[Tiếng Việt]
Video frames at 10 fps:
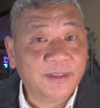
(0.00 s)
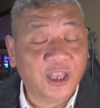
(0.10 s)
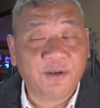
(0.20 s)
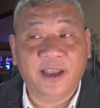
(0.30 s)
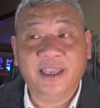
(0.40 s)

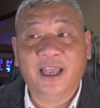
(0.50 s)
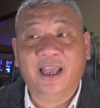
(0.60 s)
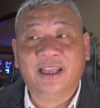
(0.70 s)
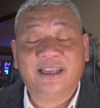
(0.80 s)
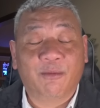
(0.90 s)
thì quý vị
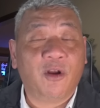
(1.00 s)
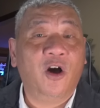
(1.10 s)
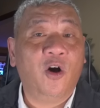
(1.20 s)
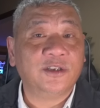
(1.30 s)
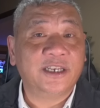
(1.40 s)
trong
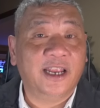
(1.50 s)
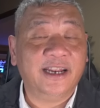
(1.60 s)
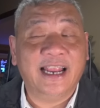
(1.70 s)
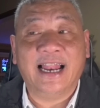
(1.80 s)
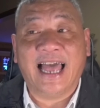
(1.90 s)
đó họ sẽ
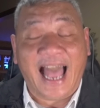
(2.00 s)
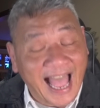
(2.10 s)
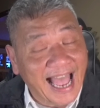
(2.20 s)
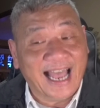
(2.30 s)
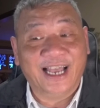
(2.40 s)
trình ra là a
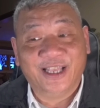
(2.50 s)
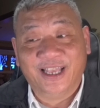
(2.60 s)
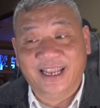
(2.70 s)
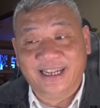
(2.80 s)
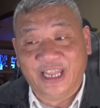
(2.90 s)
à,
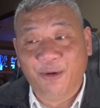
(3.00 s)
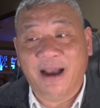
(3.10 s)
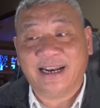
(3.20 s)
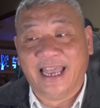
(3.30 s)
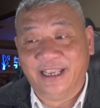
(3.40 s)
tiểu
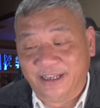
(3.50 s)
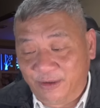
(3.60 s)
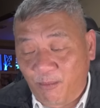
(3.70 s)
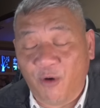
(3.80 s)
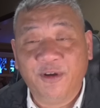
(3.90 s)
bang này
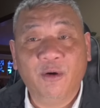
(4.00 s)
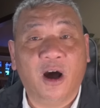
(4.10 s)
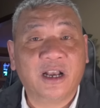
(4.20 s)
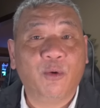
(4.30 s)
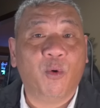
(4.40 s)
bỏ phiếu
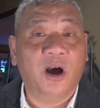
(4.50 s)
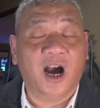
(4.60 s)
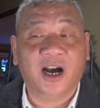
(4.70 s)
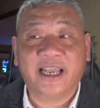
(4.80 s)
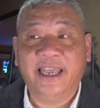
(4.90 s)
ở cái
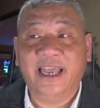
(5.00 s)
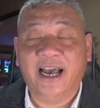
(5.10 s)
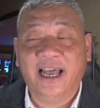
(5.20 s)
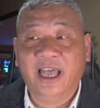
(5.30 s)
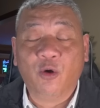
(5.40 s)
ở cái
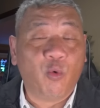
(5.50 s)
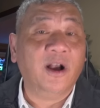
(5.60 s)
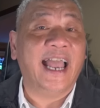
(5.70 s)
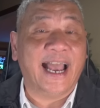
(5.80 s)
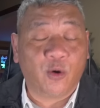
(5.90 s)
à,
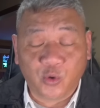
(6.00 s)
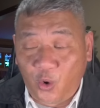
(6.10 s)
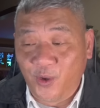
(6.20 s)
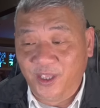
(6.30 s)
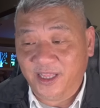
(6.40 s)
quận hạt của
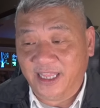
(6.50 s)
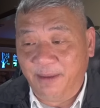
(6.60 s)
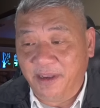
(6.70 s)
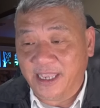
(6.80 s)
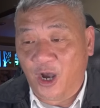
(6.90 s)
tôi
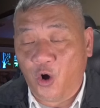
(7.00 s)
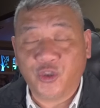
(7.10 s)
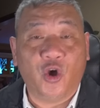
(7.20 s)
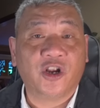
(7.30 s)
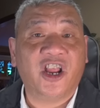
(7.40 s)
thì bây giờ họ
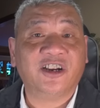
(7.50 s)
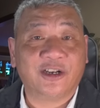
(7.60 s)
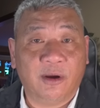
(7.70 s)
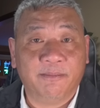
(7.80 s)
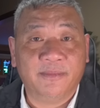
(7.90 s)
chọn
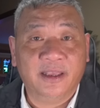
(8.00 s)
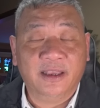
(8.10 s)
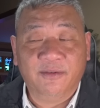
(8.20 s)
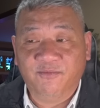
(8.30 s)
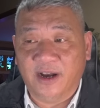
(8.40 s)
Donald Trump
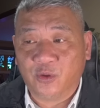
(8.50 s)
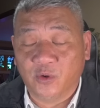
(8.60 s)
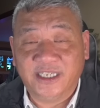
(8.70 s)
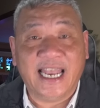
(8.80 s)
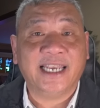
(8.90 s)
và
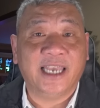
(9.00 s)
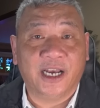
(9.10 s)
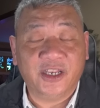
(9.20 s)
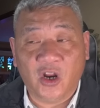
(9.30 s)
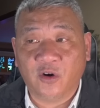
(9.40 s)
tôi xác
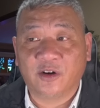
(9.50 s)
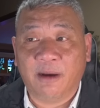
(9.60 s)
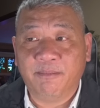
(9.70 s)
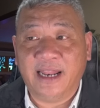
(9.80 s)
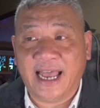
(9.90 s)
nhận Donald
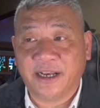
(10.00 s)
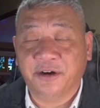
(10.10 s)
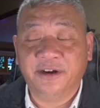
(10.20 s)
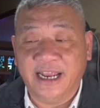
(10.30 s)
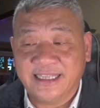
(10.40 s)
Trump là
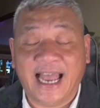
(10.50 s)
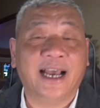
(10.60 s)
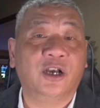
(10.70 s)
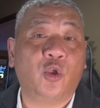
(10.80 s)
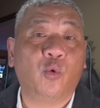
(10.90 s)
người đã
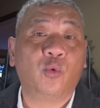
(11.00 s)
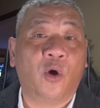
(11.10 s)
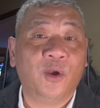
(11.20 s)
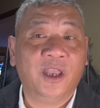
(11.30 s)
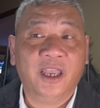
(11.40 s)
thắng ở chỗ của
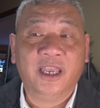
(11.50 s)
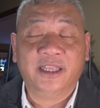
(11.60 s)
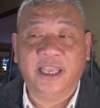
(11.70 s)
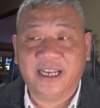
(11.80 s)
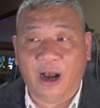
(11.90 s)
tôi
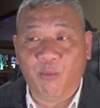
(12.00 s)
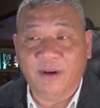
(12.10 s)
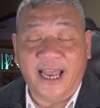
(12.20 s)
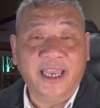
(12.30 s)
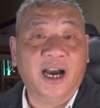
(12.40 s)
thì cộng
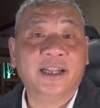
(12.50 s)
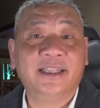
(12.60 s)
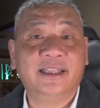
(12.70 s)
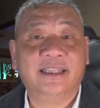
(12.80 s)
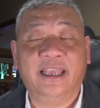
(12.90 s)
lại hết
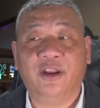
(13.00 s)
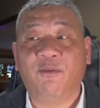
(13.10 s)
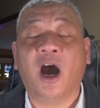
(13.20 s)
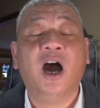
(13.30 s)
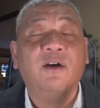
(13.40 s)
thì
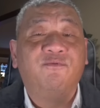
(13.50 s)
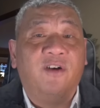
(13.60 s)
nó hơn